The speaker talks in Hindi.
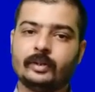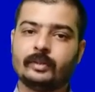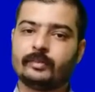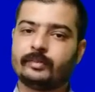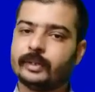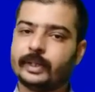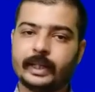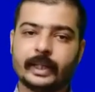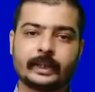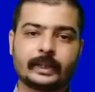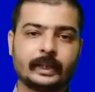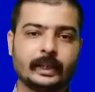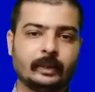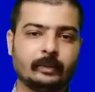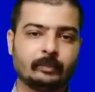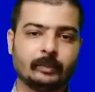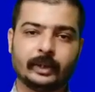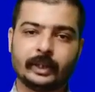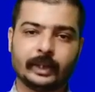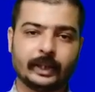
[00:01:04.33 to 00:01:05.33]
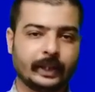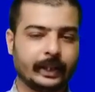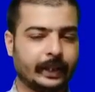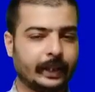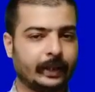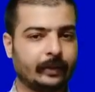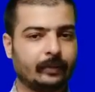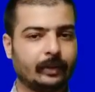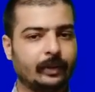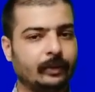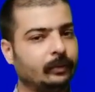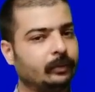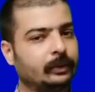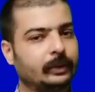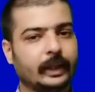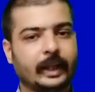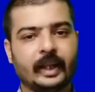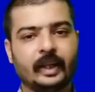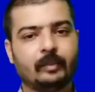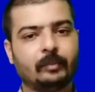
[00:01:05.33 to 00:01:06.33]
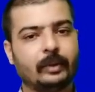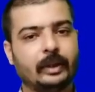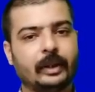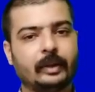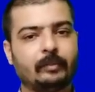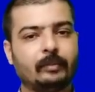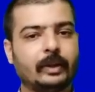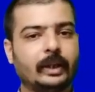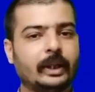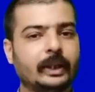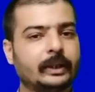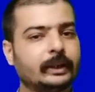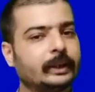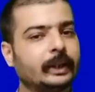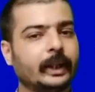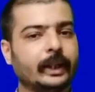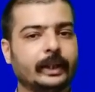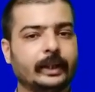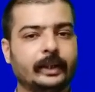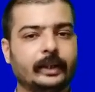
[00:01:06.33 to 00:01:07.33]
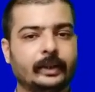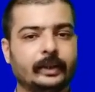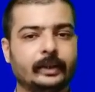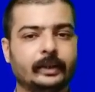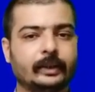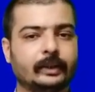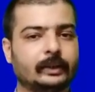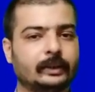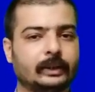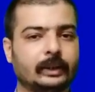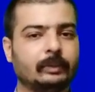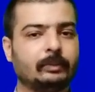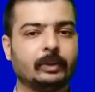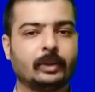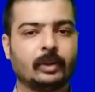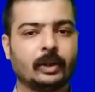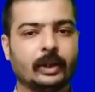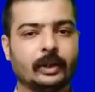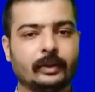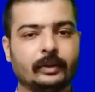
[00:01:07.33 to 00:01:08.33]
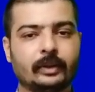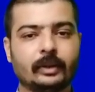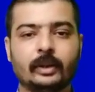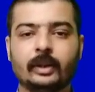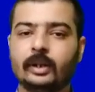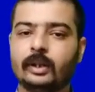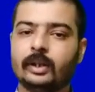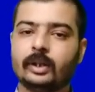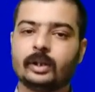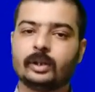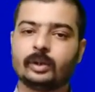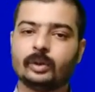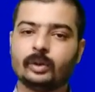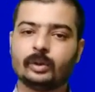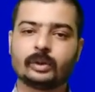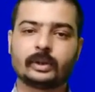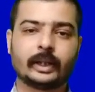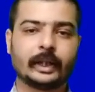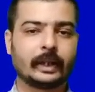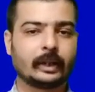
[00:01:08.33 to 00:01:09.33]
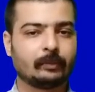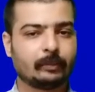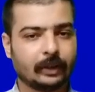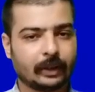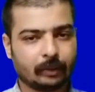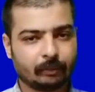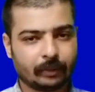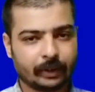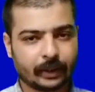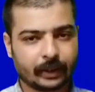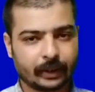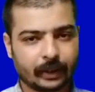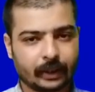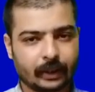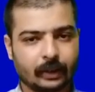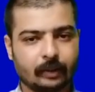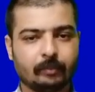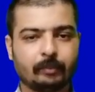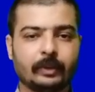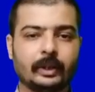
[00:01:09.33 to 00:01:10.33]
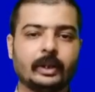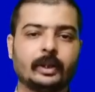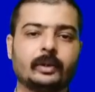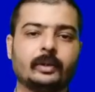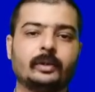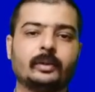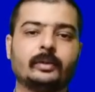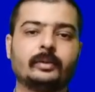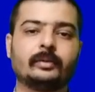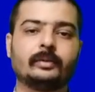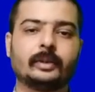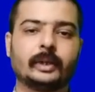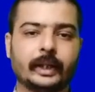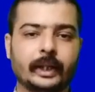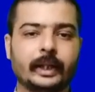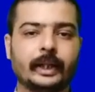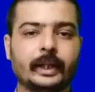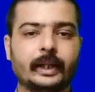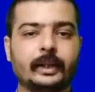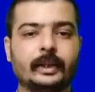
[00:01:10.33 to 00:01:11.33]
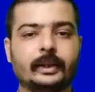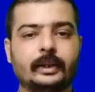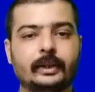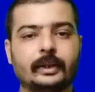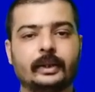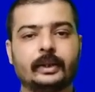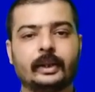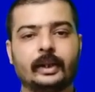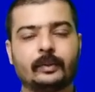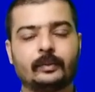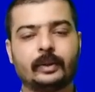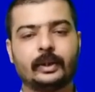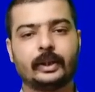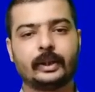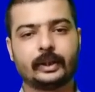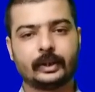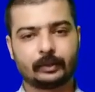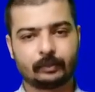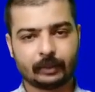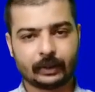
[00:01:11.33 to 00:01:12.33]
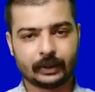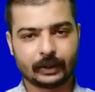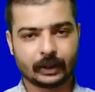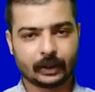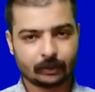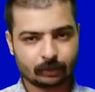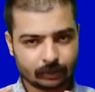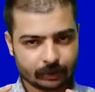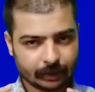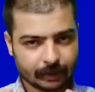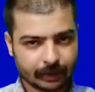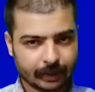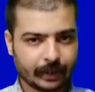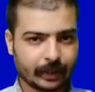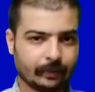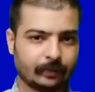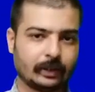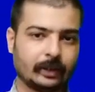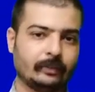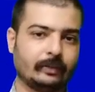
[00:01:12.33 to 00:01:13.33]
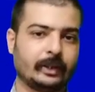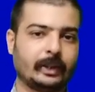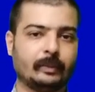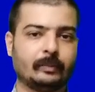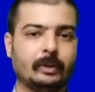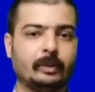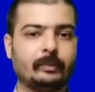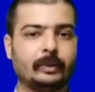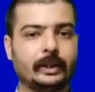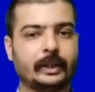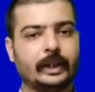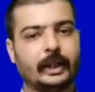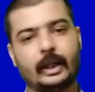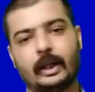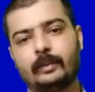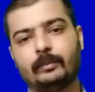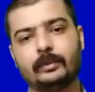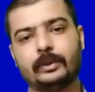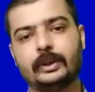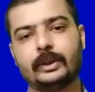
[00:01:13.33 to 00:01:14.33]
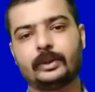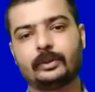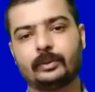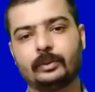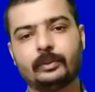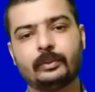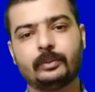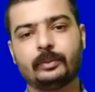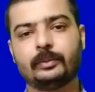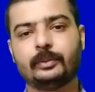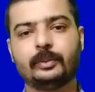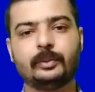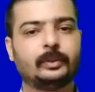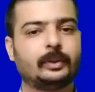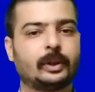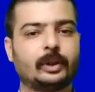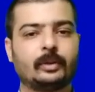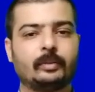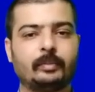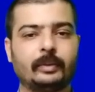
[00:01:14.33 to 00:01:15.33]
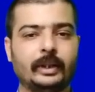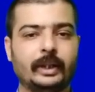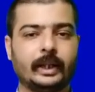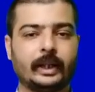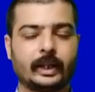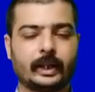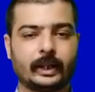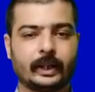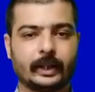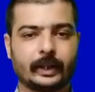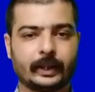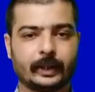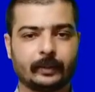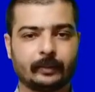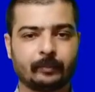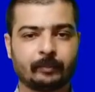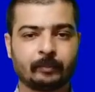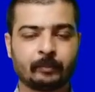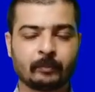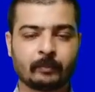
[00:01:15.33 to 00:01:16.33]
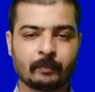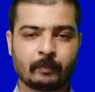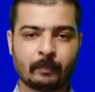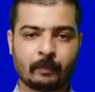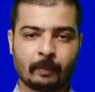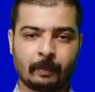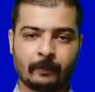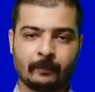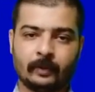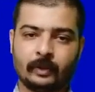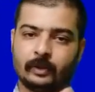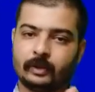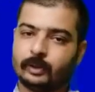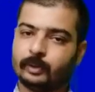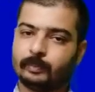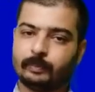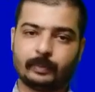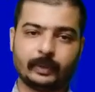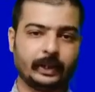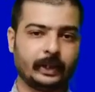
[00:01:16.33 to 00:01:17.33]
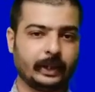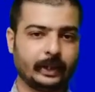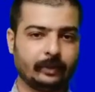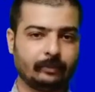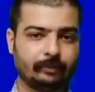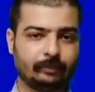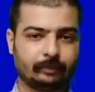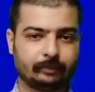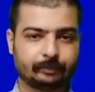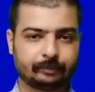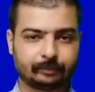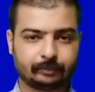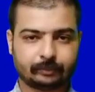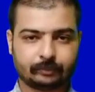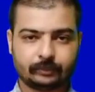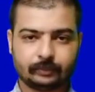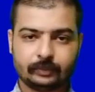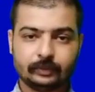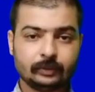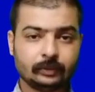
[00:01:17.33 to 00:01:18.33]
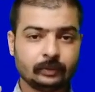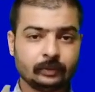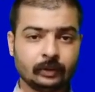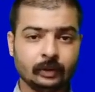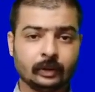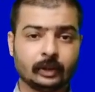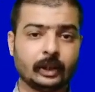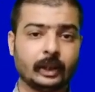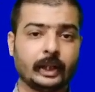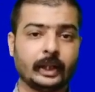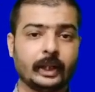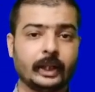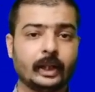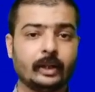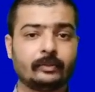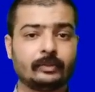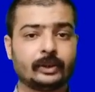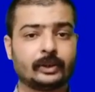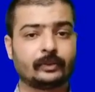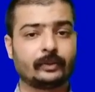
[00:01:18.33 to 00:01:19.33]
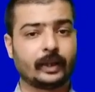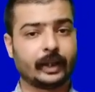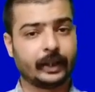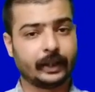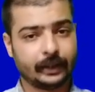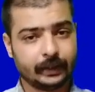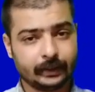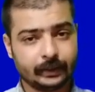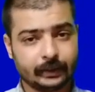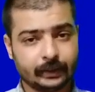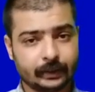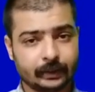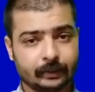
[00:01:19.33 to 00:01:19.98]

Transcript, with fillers: फिर नेक्स्ट लाइन में एरिया इक्वल टू साइड मल्टीप्लाई साइड सेमी कोलन दोनों साइड का मल्टीप्लाई करेगा कंपाइलर और एरिया कैलकुलेट किस में आ जाएगा उस एरिया वाले वेरिएबल में आ जाएगा मुझे इसको यूजर को प्रिंट कराना है तो प्रिंट एफ द एरिया ऑफ स्क्वायर इज